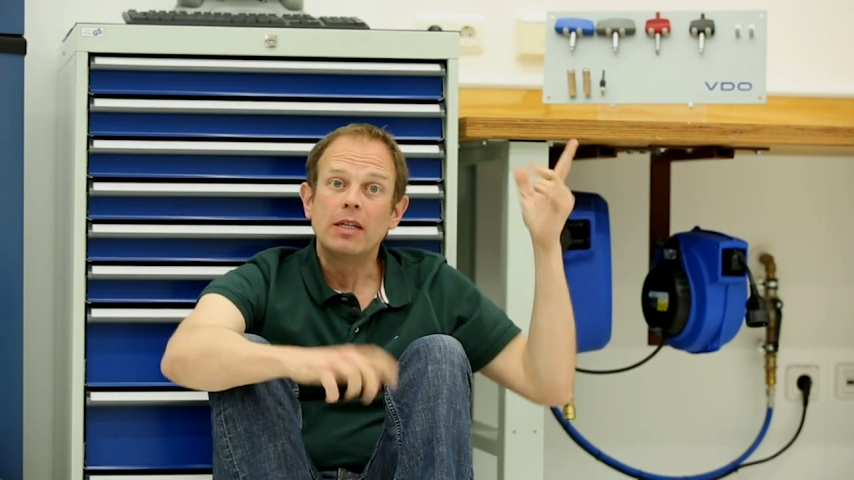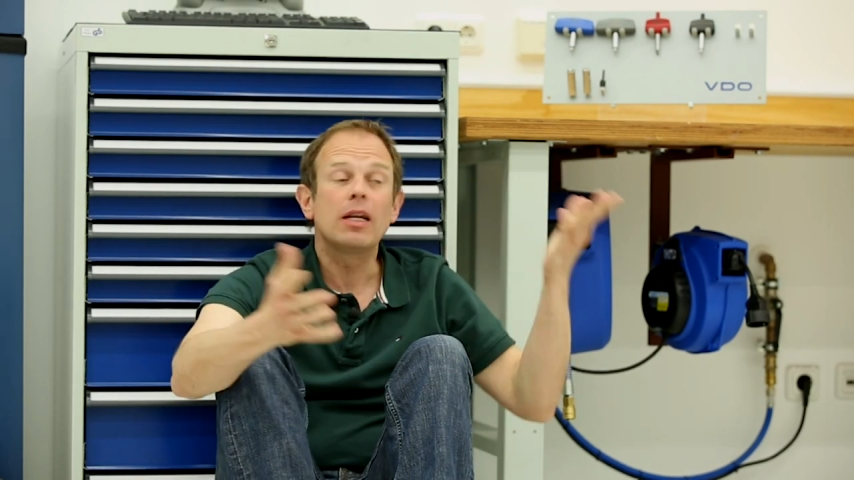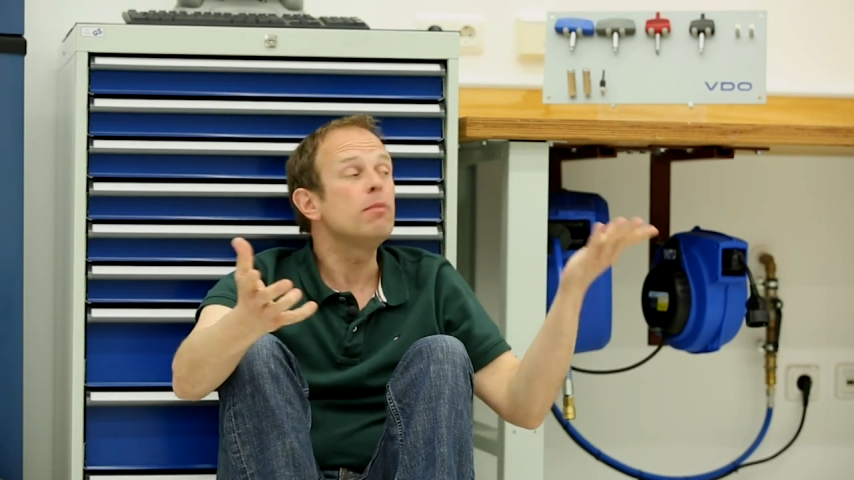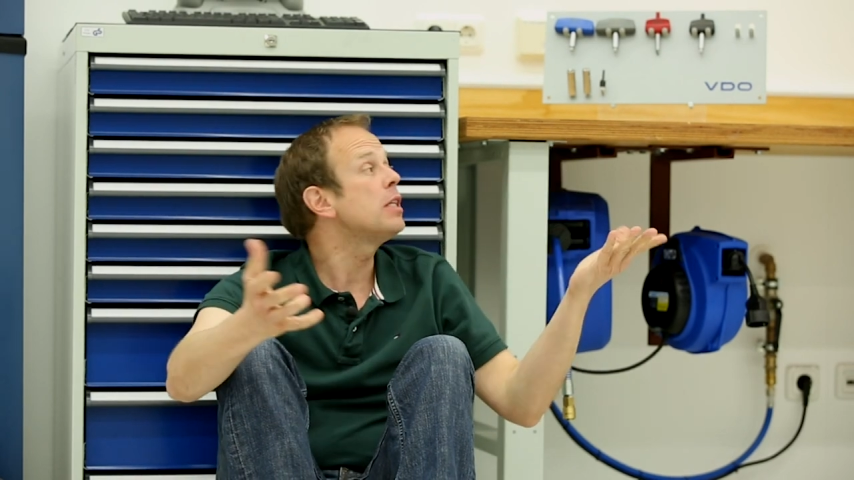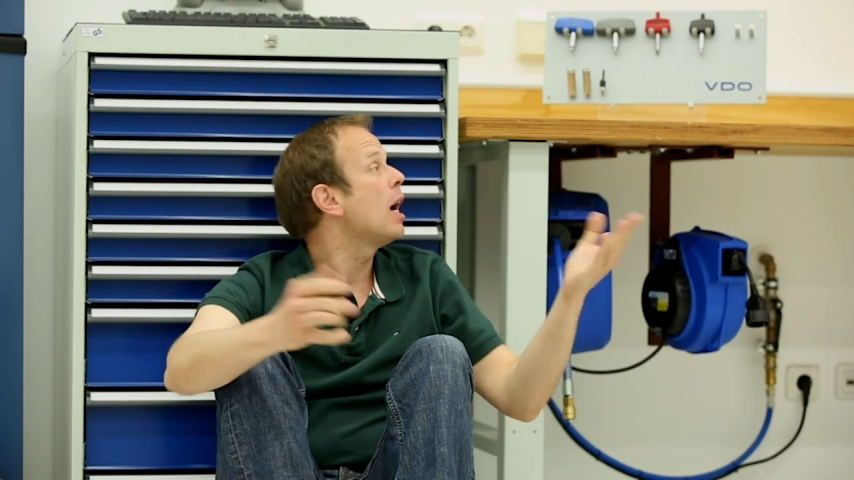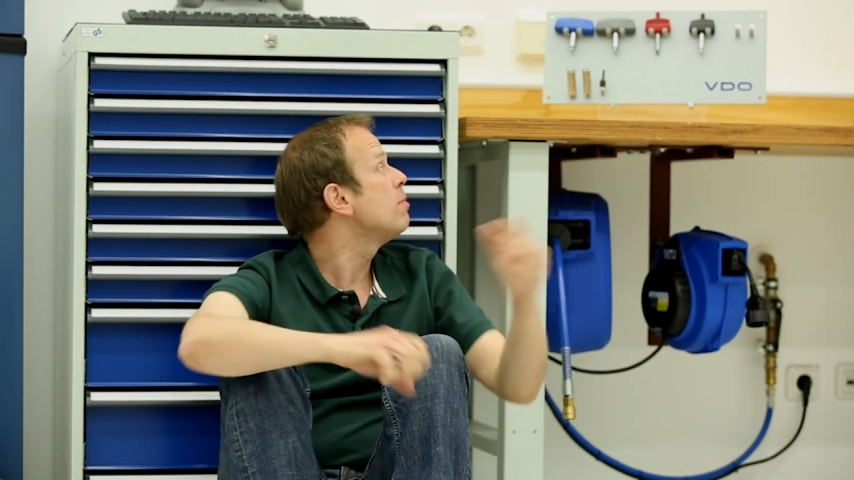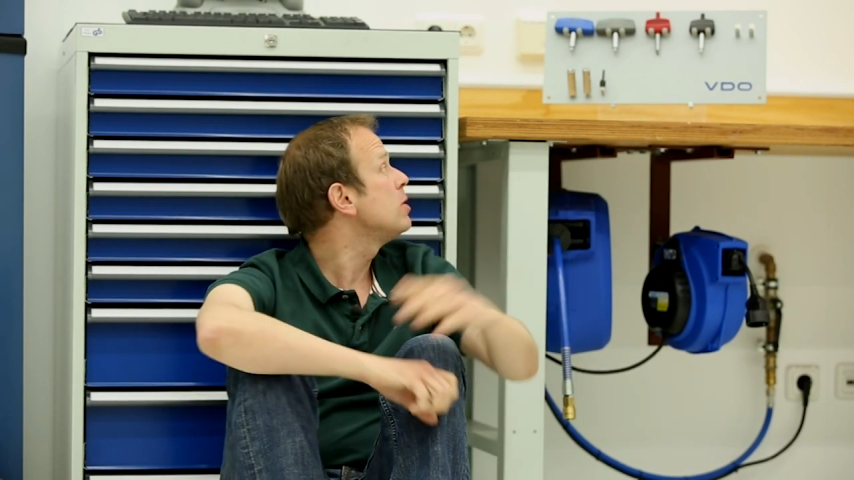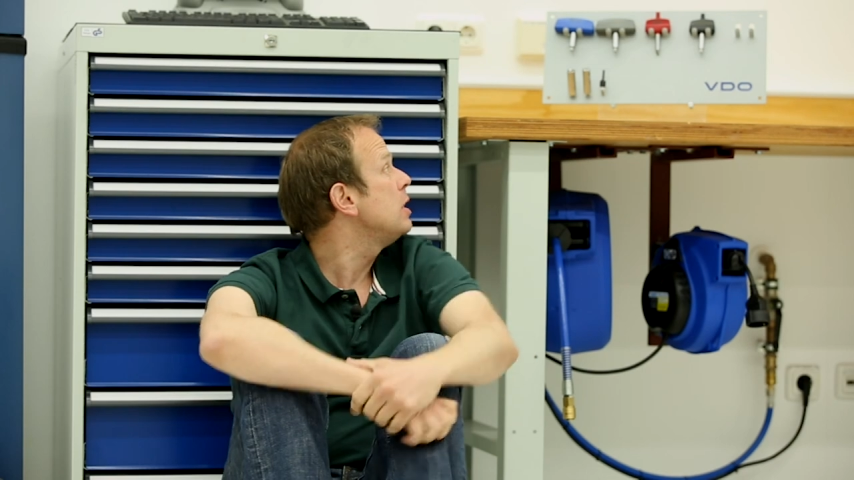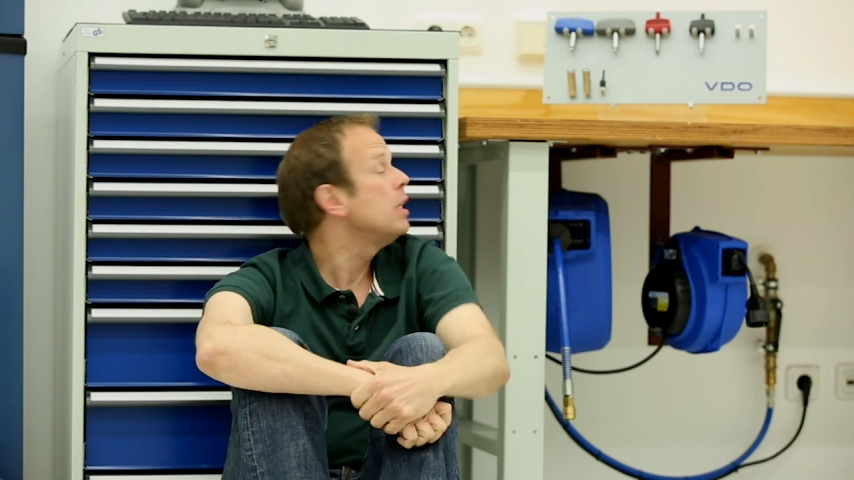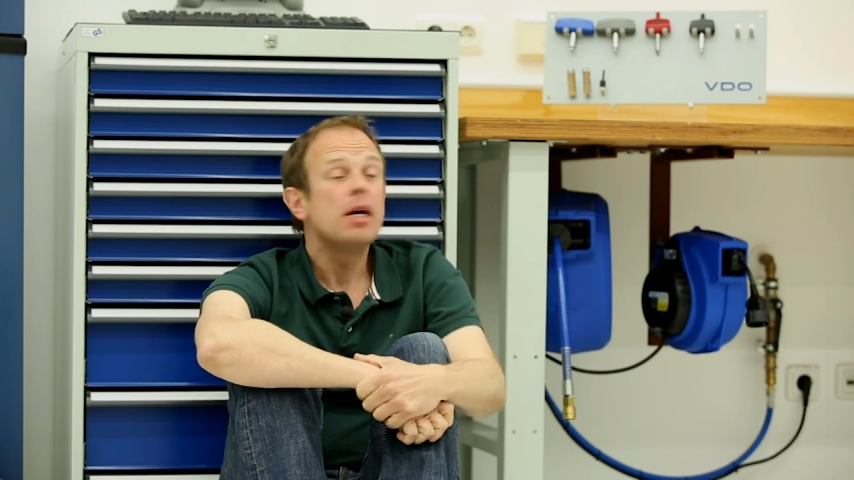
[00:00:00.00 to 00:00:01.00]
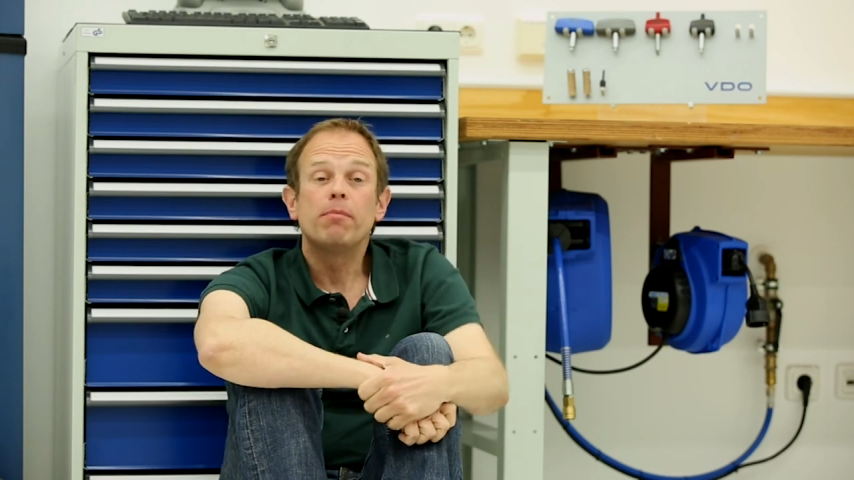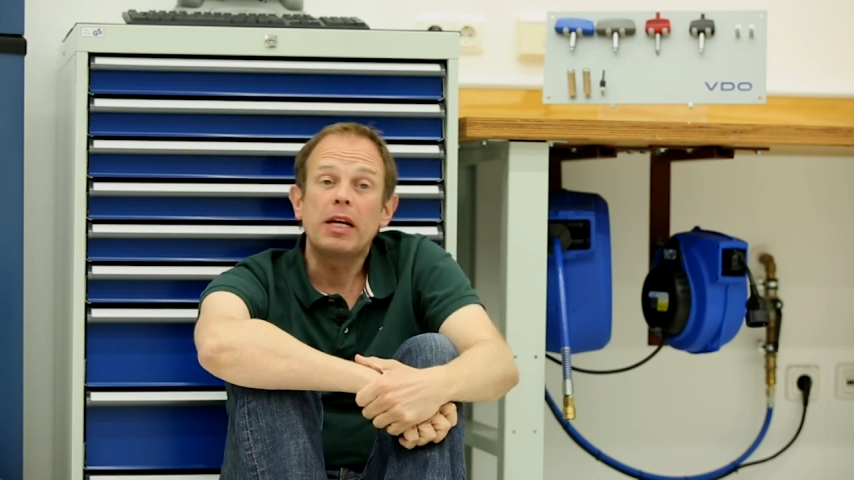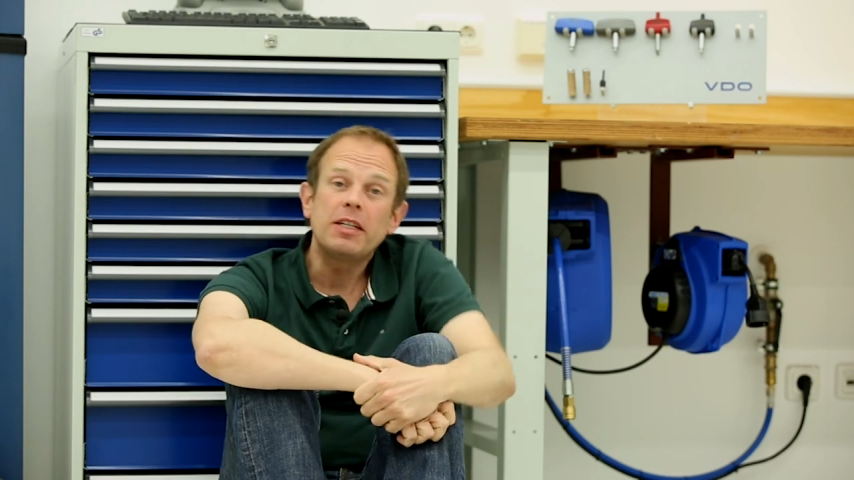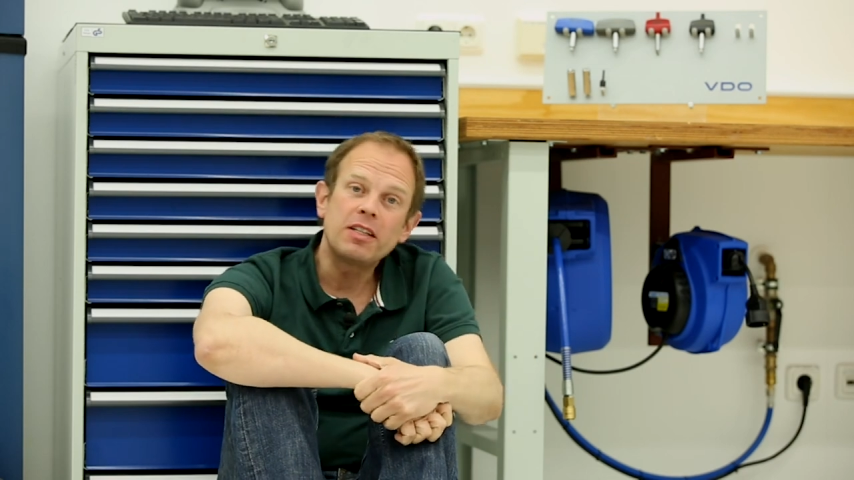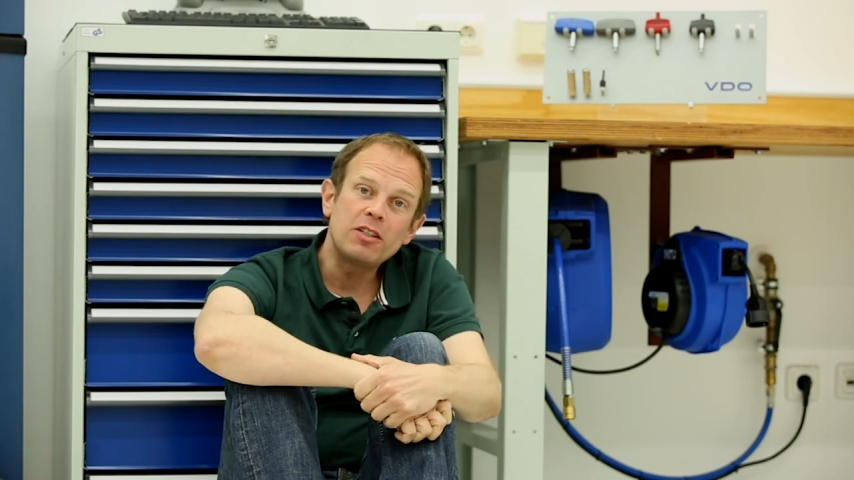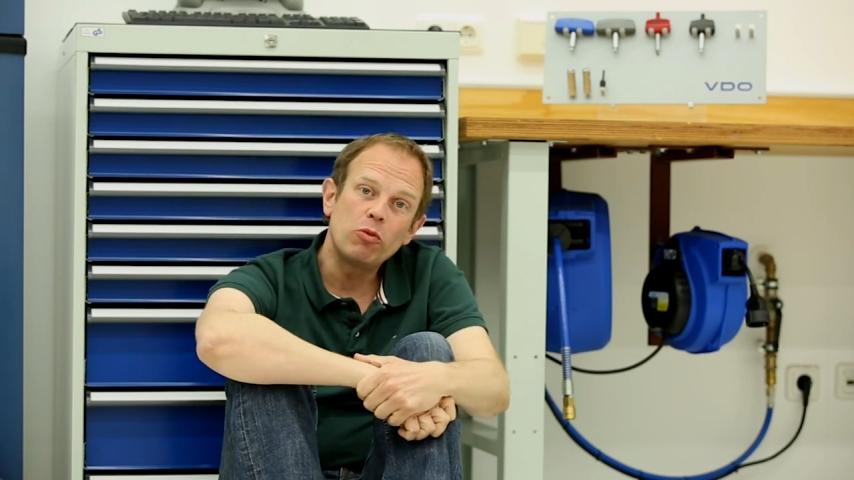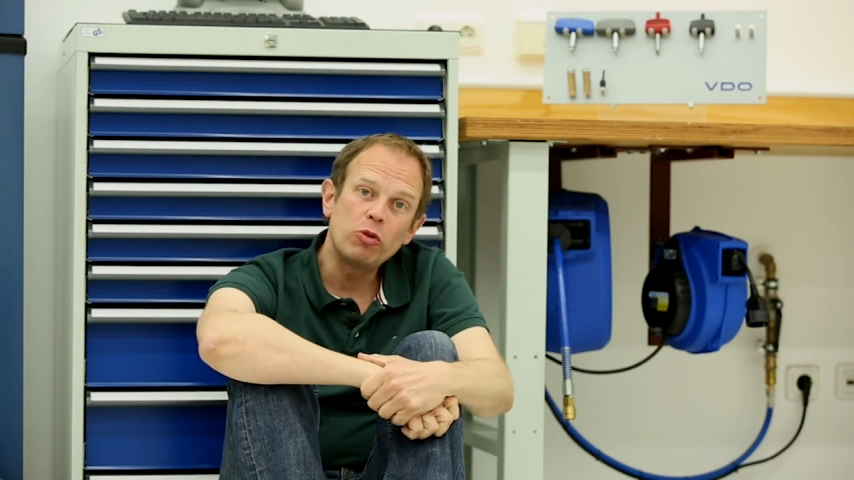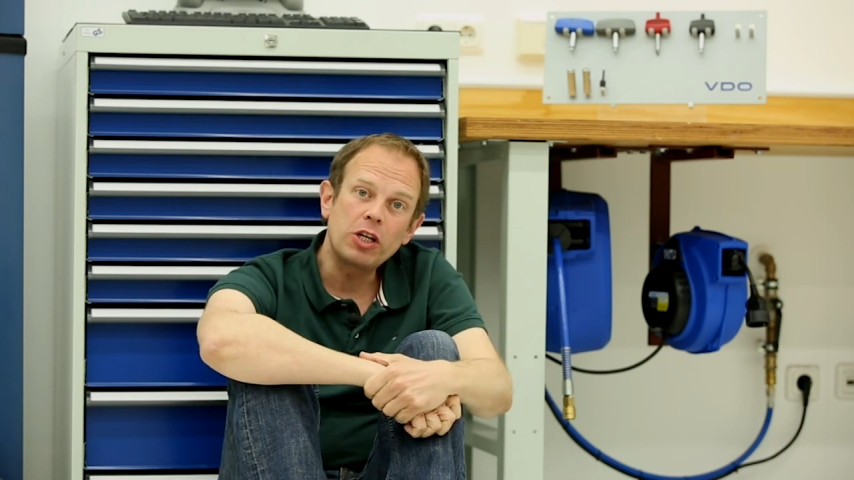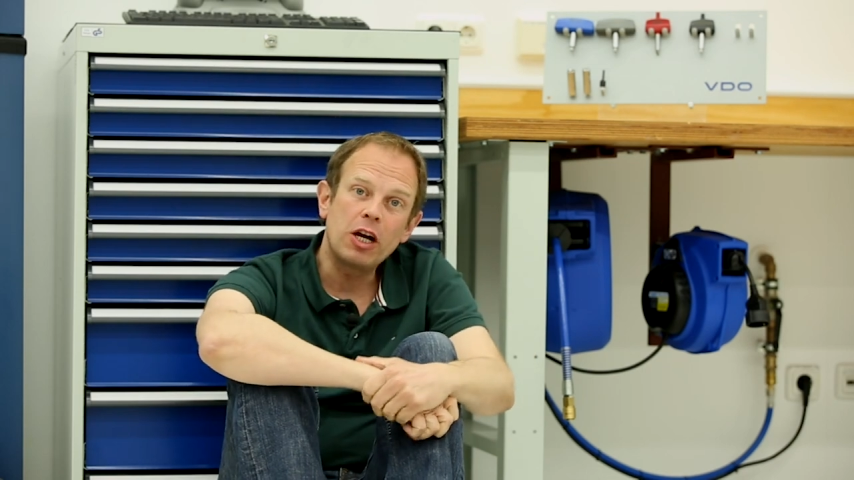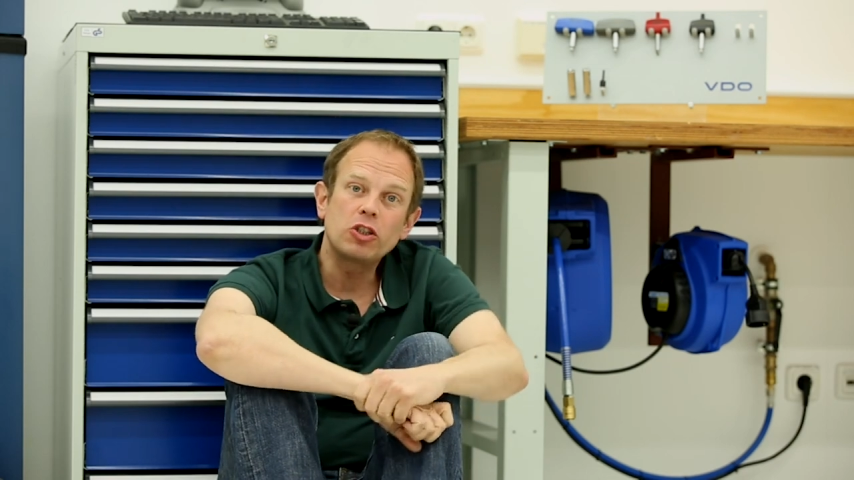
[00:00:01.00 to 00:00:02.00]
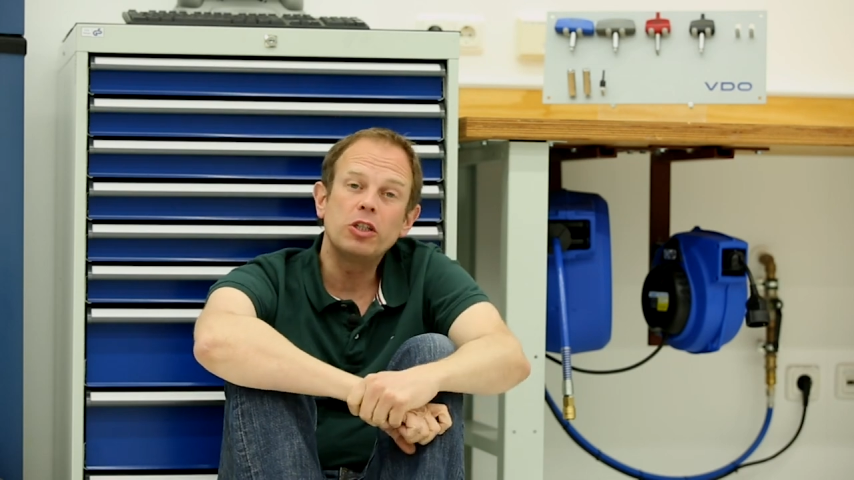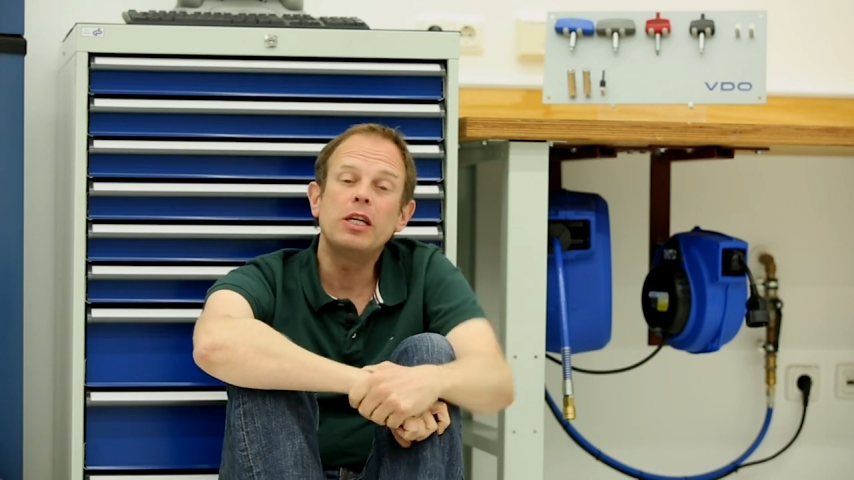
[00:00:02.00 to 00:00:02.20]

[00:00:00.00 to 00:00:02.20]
Damit haben Sie bei der Sensormontage